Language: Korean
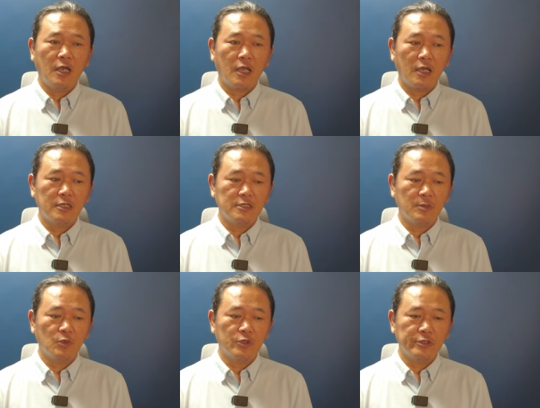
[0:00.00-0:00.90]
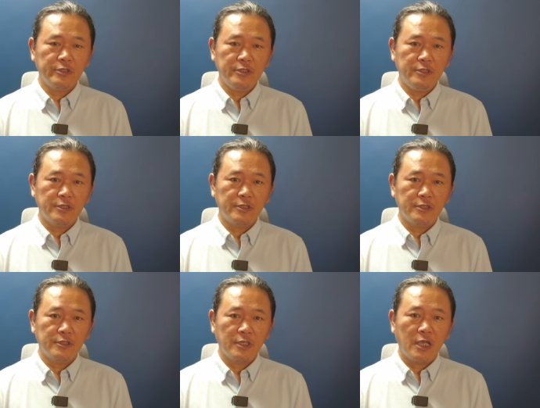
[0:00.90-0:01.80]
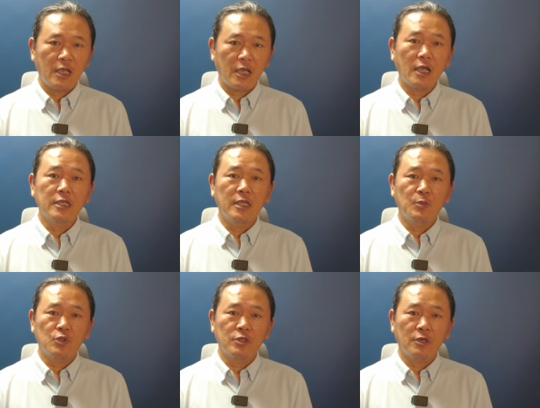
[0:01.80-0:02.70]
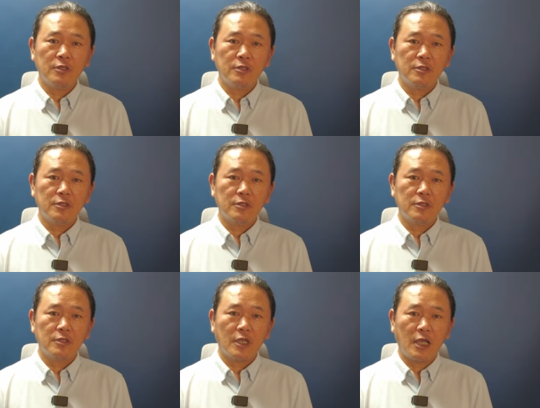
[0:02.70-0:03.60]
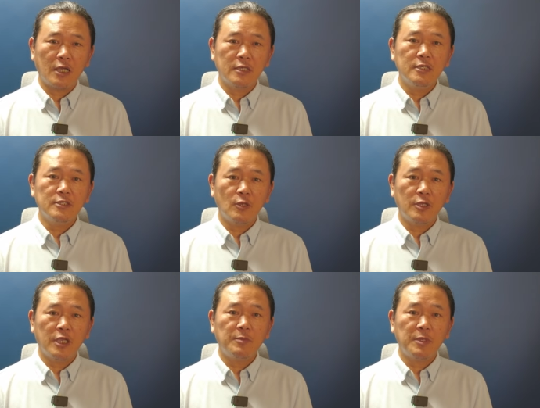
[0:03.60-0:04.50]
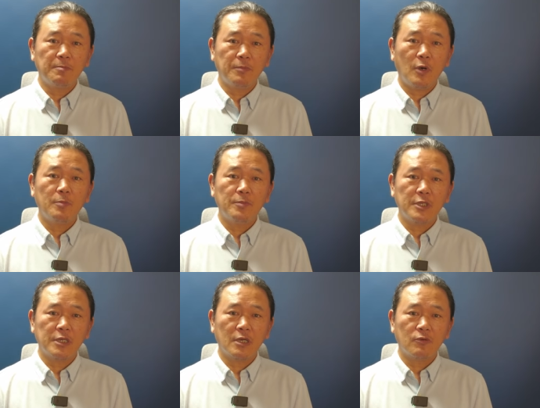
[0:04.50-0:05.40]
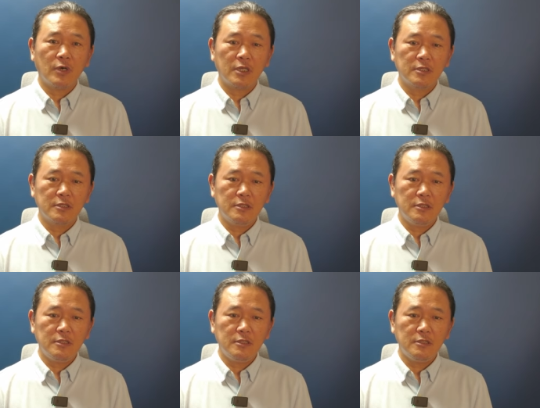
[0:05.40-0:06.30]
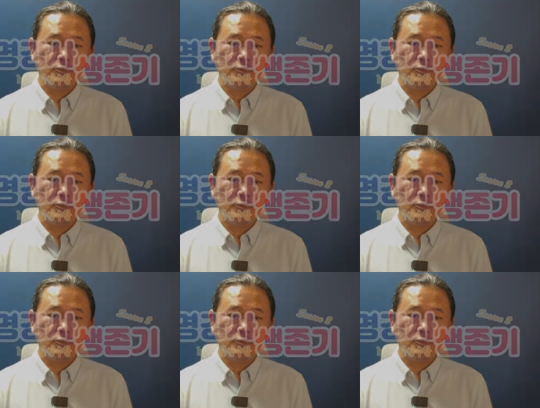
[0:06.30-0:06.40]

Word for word: 강의 제목은 강의의 모든 것 강의 설계 비법이라고 하는